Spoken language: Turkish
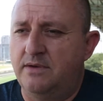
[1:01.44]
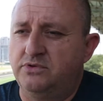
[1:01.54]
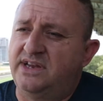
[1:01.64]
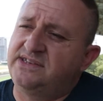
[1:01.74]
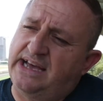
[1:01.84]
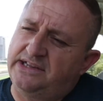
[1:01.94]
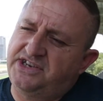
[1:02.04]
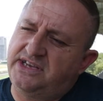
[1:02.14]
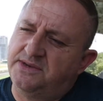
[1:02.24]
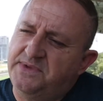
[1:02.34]
Ve bunların
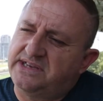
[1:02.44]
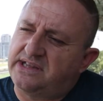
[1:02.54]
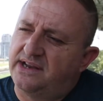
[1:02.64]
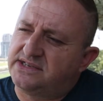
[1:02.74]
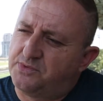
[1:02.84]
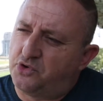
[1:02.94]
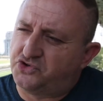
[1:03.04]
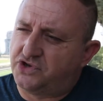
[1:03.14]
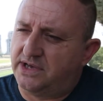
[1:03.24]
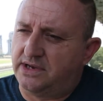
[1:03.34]
sadece 22 tanesi bu
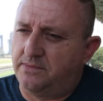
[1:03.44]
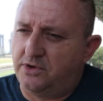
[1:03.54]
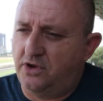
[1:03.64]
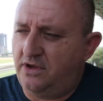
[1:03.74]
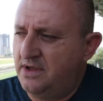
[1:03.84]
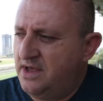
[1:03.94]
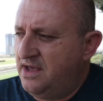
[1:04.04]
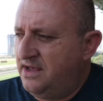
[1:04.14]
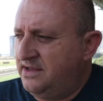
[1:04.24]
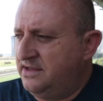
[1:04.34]
koşuya girebiliyor.
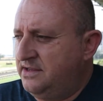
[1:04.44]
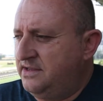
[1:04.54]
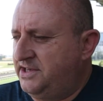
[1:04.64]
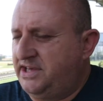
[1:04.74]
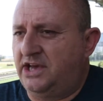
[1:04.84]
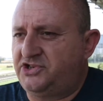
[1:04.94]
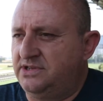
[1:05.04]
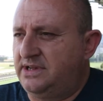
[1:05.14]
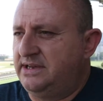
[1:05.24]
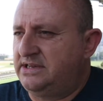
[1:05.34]
İki
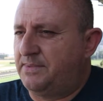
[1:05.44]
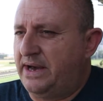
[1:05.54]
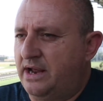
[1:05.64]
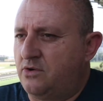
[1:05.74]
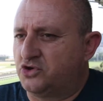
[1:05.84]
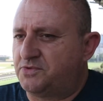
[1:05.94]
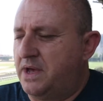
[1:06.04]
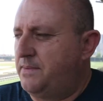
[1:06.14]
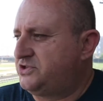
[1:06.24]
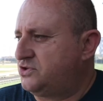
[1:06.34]
yaşlıdan itibaren
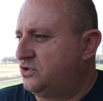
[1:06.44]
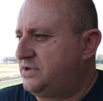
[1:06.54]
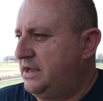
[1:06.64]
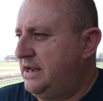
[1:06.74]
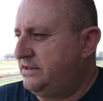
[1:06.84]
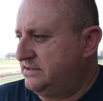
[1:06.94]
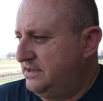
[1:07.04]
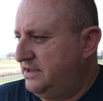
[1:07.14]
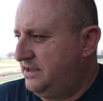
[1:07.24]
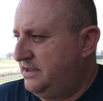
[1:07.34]
koşmaya başlıyor taylar.
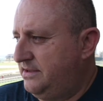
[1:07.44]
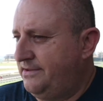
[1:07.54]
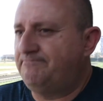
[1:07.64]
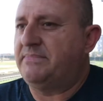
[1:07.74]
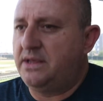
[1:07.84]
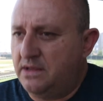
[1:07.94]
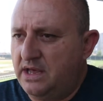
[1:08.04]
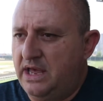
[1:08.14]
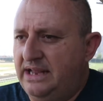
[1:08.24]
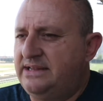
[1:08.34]
Ee,
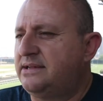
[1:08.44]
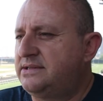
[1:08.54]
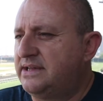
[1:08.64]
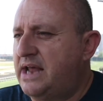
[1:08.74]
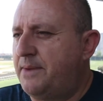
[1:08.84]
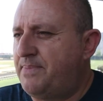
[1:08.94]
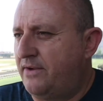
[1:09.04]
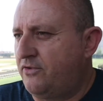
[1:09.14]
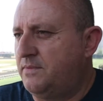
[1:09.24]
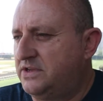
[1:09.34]
elde ettikleri her
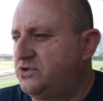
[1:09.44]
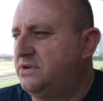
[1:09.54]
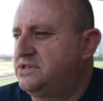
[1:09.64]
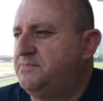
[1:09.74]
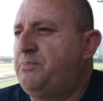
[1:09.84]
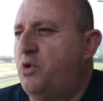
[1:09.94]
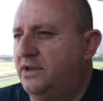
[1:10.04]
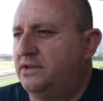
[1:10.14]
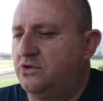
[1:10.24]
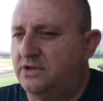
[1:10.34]
performans sonrası bir
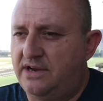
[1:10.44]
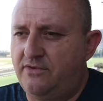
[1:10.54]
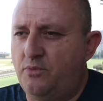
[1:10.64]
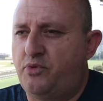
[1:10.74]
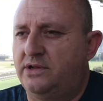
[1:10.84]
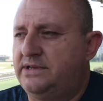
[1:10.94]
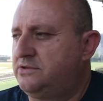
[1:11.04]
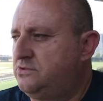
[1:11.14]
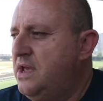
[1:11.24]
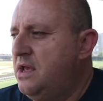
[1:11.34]
puan alıyorlar ve o
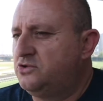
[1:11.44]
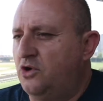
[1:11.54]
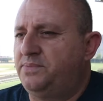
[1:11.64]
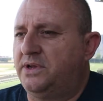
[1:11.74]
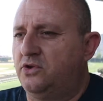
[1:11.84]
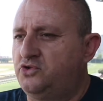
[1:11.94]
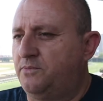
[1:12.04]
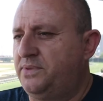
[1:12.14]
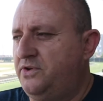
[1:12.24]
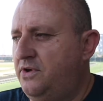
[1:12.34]
puanlar toplanıyor
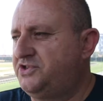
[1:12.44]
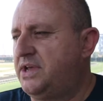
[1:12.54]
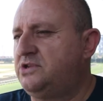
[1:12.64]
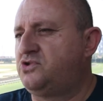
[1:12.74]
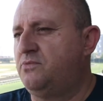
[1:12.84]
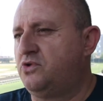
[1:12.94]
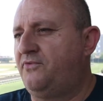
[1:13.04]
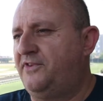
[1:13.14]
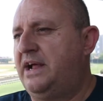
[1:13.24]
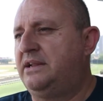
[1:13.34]
toplanıyor. İşte en son bugün
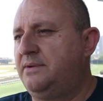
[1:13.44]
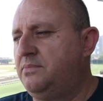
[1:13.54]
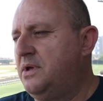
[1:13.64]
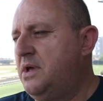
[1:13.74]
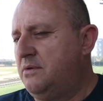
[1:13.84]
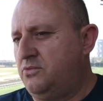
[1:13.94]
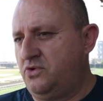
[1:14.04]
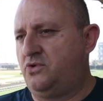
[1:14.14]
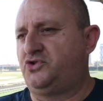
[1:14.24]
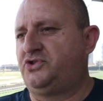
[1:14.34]
finalde
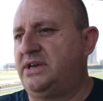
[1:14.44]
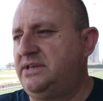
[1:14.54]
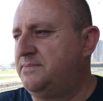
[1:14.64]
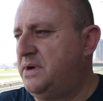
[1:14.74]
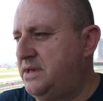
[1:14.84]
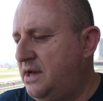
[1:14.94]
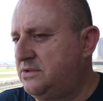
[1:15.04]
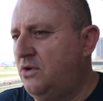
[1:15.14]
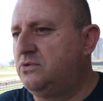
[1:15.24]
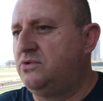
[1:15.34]
bugün koşacak 22
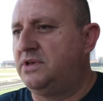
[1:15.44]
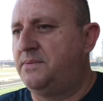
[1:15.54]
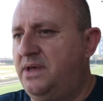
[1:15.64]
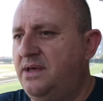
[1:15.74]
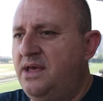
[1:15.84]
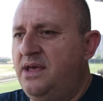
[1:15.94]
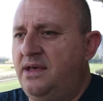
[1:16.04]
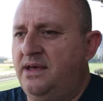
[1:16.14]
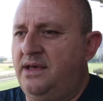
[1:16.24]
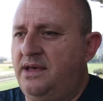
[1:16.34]
hatta olduğu gibi
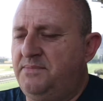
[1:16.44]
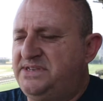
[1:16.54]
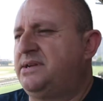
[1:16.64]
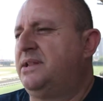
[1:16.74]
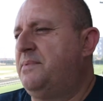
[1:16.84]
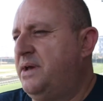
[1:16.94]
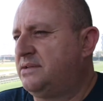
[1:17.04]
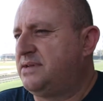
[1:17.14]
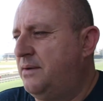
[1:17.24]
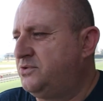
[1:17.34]
e, bir
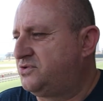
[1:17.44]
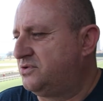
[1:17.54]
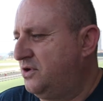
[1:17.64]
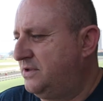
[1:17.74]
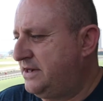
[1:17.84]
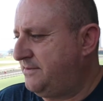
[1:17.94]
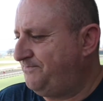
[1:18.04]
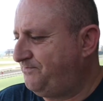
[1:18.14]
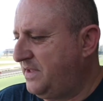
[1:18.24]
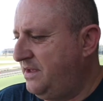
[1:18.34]
sıralamaya tabi tutuluyorlar.
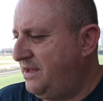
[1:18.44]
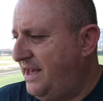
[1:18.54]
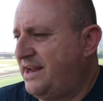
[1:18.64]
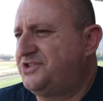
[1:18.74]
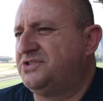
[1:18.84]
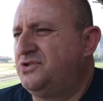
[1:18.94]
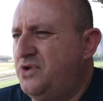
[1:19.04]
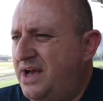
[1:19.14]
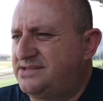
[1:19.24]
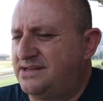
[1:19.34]
E, her açının
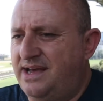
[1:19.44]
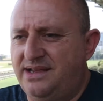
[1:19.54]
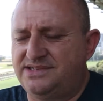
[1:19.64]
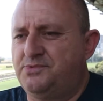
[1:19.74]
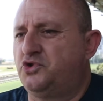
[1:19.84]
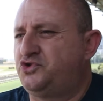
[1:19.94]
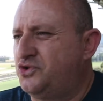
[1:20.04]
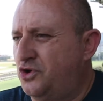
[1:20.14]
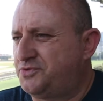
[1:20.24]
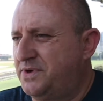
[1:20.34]
rüyası. Herkes bu
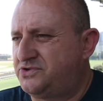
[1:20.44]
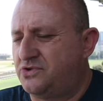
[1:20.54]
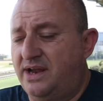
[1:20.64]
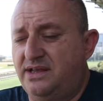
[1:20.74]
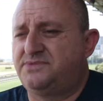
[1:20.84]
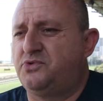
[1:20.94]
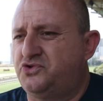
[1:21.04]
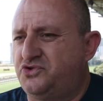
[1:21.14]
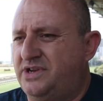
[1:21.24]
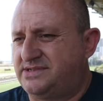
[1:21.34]
koşuyu koşmak istiyor. Herkes bu
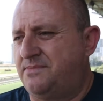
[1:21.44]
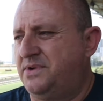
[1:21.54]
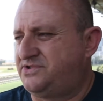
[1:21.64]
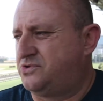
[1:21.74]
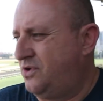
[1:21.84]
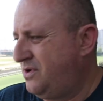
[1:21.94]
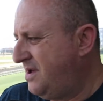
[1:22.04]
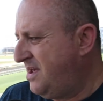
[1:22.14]
koşuyu kazanmak istiyor.